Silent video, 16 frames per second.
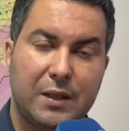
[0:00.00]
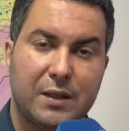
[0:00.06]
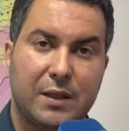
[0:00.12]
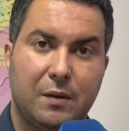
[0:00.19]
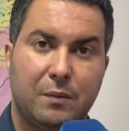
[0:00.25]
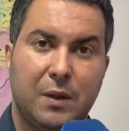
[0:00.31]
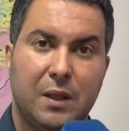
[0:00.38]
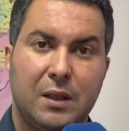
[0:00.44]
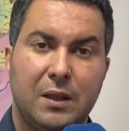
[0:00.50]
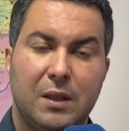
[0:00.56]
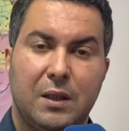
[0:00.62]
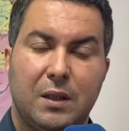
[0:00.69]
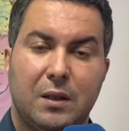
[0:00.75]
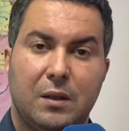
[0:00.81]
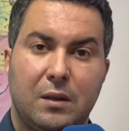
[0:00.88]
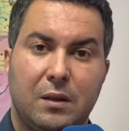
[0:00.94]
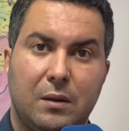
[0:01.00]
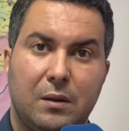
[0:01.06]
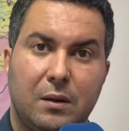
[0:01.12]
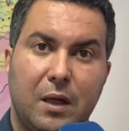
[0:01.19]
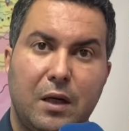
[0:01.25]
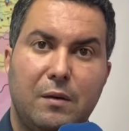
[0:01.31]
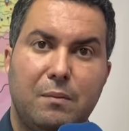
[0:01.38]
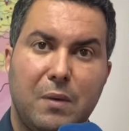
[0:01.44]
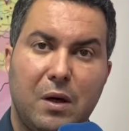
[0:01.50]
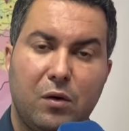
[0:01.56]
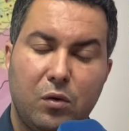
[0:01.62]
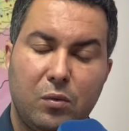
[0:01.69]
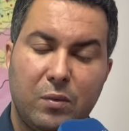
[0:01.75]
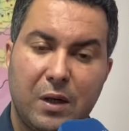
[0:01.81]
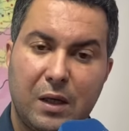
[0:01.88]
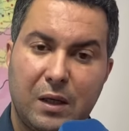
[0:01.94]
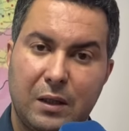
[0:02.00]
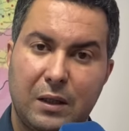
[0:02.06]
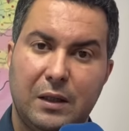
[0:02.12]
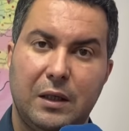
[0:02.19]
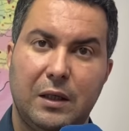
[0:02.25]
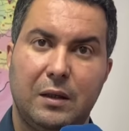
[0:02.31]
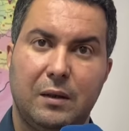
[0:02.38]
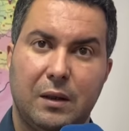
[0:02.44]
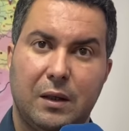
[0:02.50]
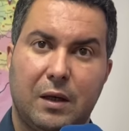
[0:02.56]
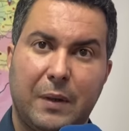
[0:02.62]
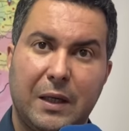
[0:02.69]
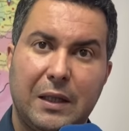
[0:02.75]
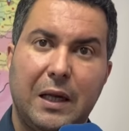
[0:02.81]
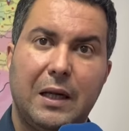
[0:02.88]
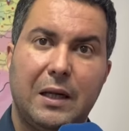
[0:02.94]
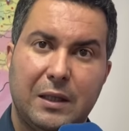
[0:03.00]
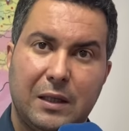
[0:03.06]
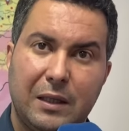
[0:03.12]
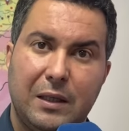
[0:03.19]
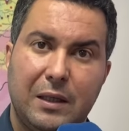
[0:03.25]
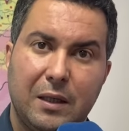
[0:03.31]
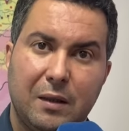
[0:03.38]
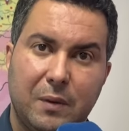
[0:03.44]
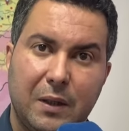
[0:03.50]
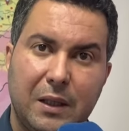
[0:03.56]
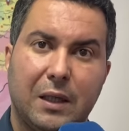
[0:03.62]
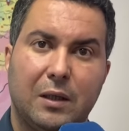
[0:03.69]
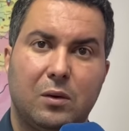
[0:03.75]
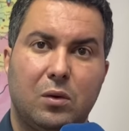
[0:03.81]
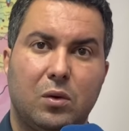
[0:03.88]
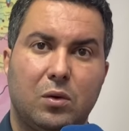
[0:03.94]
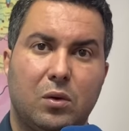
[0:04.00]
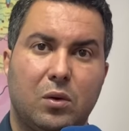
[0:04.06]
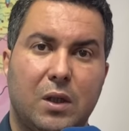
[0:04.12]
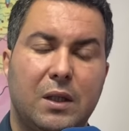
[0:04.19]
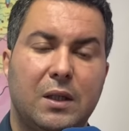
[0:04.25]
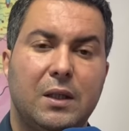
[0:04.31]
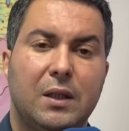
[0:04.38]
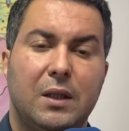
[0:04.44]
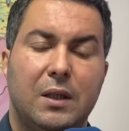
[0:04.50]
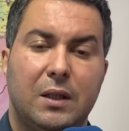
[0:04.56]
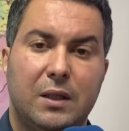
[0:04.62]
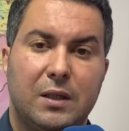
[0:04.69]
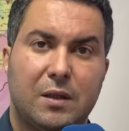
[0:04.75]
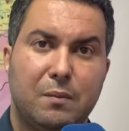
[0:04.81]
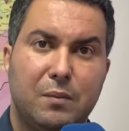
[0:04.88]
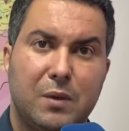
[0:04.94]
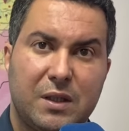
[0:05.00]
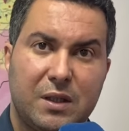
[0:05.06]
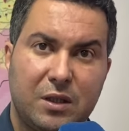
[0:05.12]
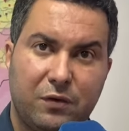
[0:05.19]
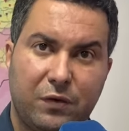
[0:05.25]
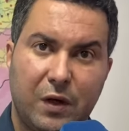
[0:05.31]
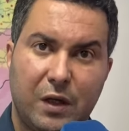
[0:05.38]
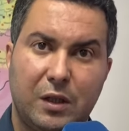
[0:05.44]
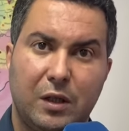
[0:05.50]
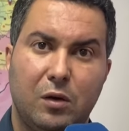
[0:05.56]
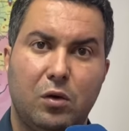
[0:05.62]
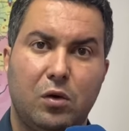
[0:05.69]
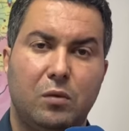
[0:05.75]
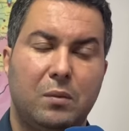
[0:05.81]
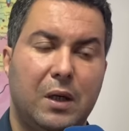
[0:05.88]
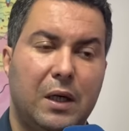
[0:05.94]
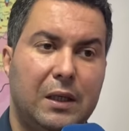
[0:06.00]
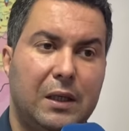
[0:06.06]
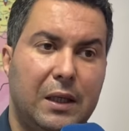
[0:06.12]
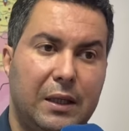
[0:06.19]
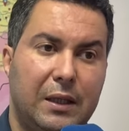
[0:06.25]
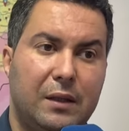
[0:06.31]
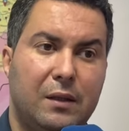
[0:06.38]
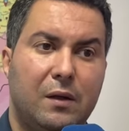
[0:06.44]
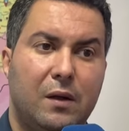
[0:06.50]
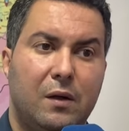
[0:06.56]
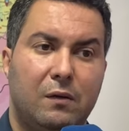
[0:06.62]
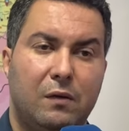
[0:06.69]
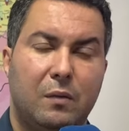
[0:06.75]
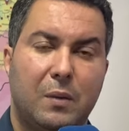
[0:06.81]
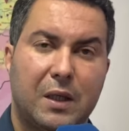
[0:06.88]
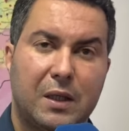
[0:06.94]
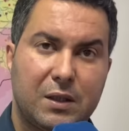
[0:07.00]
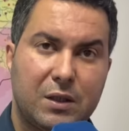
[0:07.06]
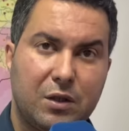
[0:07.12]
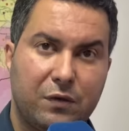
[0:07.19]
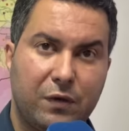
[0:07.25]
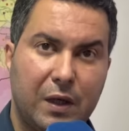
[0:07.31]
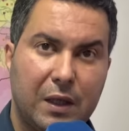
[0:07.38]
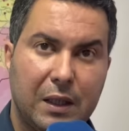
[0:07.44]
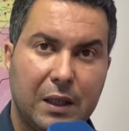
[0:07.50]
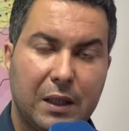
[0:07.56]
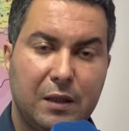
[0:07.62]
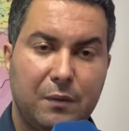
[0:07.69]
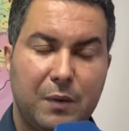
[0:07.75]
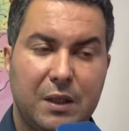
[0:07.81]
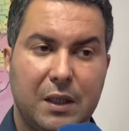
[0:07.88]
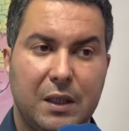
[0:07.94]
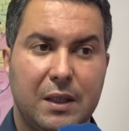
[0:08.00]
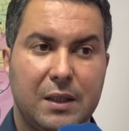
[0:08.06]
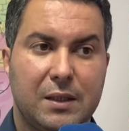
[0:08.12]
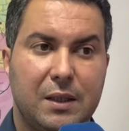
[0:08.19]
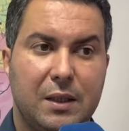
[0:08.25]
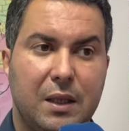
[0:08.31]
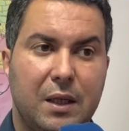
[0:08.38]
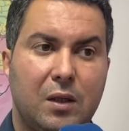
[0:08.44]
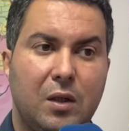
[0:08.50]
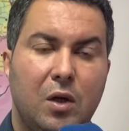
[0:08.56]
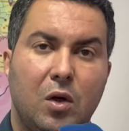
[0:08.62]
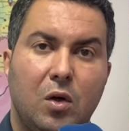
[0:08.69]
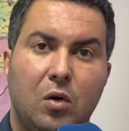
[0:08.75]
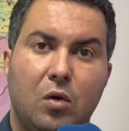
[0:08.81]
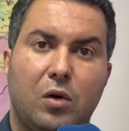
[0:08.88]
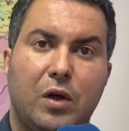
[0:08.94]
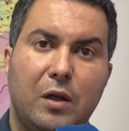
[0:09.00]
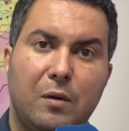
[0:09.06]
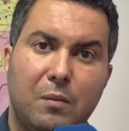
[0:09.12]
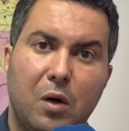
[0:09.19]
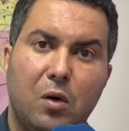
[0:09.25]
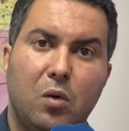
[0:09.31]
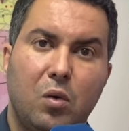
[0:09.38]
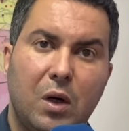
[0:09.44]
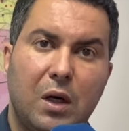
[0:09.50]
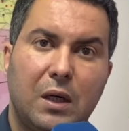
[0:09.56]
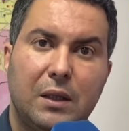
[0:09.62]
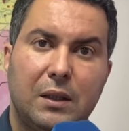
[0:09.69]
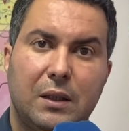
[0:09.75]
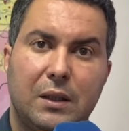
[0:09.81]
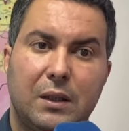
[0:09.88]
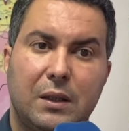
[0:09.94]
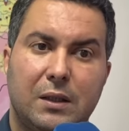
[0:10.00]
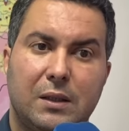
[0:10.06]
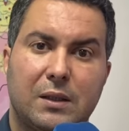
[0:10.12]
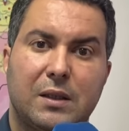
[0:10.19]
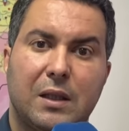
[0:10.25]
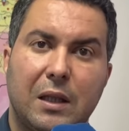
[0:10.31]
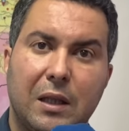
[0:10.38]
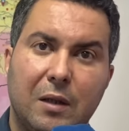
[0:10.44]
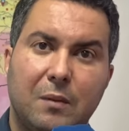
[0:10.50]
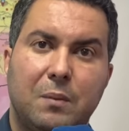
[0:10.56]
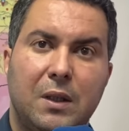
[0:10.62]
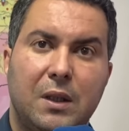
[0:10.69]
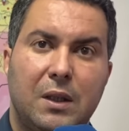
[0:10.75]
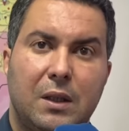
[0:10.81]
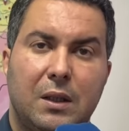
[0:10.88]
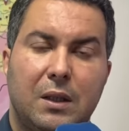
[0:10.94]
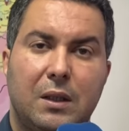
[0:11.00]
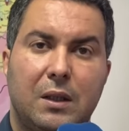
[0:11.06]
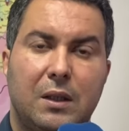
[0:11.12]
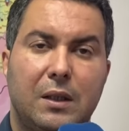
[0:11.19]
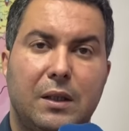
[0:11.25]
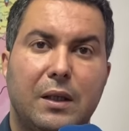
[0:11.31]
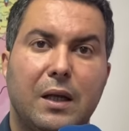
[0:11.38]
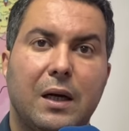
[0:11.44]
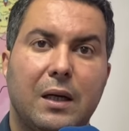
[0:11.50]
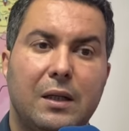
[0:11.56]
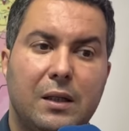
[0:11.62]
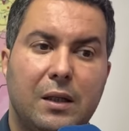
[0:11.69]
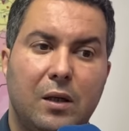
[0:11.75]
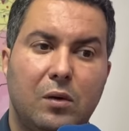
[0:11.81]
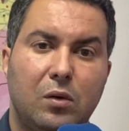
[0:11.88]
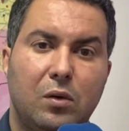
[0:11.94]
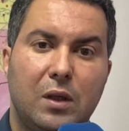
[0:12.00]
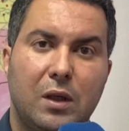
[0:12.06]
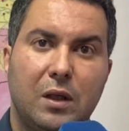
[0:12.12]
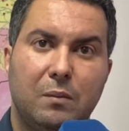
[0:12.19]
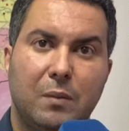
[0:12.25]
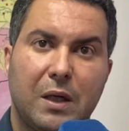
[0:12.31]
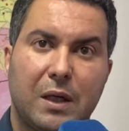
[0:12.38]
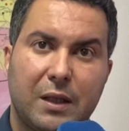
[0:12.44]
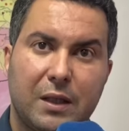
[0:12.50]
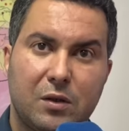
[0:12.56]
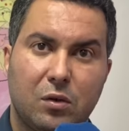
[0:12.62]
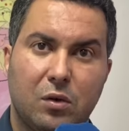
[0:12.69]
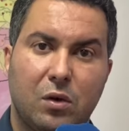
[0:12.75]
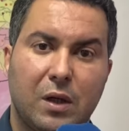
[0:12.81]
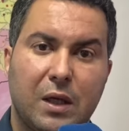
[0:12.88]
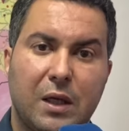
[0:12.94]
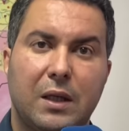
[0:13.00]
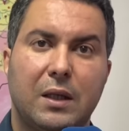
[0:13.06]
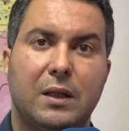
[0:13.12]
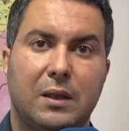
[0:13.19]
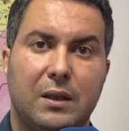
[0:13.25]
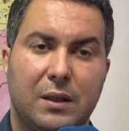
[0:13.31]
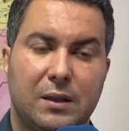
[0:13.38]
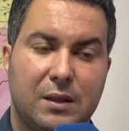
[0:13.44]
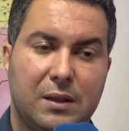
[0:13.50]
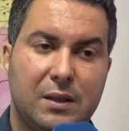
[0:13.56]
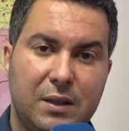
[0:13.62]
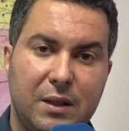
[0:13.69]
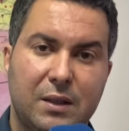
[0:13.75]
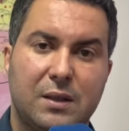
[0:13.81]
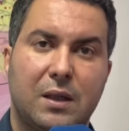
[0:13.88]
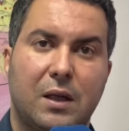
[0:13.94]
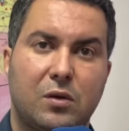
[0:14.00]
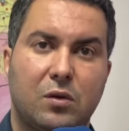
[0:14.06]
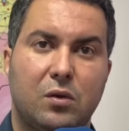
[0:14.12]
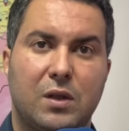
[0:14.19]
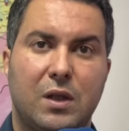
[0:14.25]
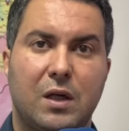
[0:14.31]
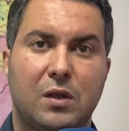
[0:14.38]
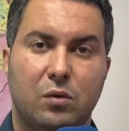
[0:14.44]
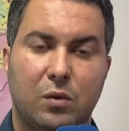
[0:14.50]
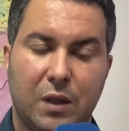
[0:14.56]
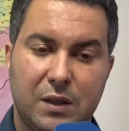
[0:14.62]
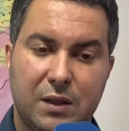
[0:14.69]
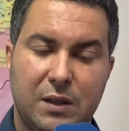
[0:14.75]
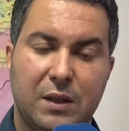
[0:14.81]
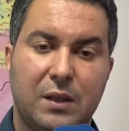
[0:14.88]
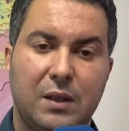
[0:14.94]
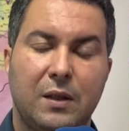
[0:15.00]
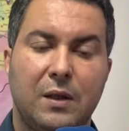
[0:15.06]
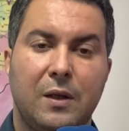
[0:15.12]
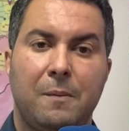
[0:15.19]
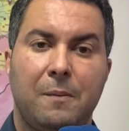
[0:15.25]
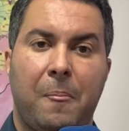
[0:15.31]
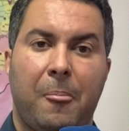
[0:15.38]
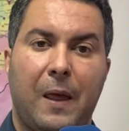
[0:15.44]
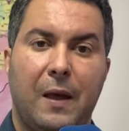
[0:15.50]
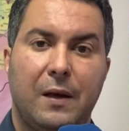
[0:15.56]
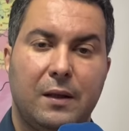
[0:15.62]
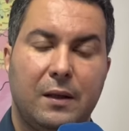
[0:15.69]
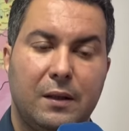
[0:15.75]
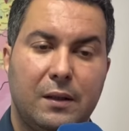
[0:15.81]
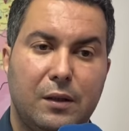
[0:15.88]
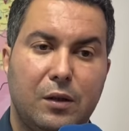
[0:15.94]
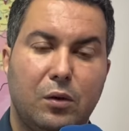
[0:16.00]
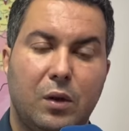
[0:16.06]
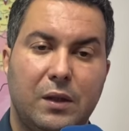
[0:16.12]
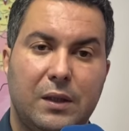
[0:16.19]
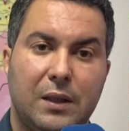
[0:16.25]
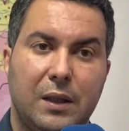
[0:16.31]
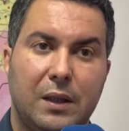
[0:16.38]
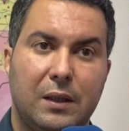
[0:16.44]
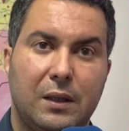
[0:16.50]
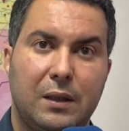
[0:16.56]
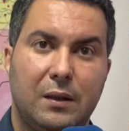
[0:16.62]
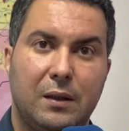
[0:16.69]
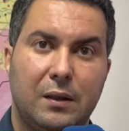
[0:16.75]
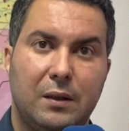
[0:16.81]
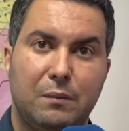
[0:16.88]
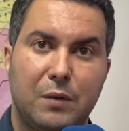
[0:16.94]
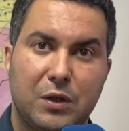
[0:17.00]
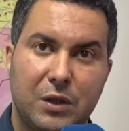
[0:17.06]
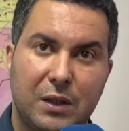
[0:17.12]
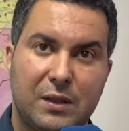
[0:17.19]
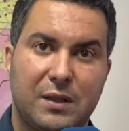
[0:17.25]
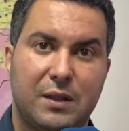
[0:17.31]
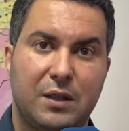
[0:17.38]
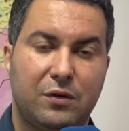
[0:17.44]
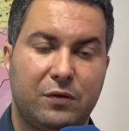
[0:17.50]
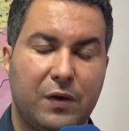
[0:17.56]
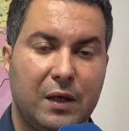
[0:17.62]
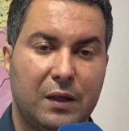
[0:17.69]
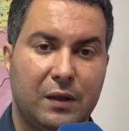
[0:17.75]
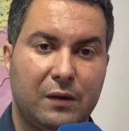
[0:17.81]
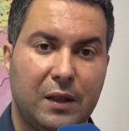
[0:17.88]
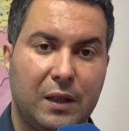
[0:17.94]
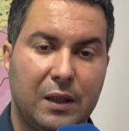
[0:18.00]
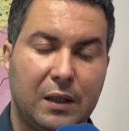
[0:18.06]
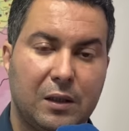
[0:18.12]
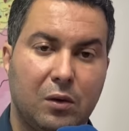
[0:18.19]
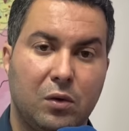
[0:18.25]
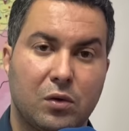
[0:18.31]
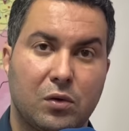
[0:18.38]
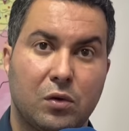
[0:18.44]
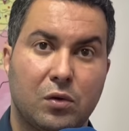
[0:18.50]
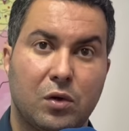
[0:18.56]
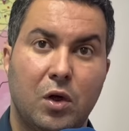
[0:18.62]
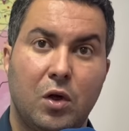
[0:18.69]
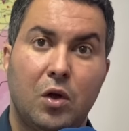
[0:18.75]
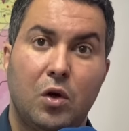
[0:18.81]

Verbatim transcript: اصابه كاين ما هما اللي اربعه الحالات اللي هي بالغه الخطوره اللي تم الاستشفاء ديالهم على الحين في المركز الاستشفائي الاقليمي ديال ازلال وكاين ما هو تطلب النقل ديالو لمراكز اخرى كتزيد تخصصات وكتزيد آه، نوع ديال المجال الاستشفاء على هذا الخصوص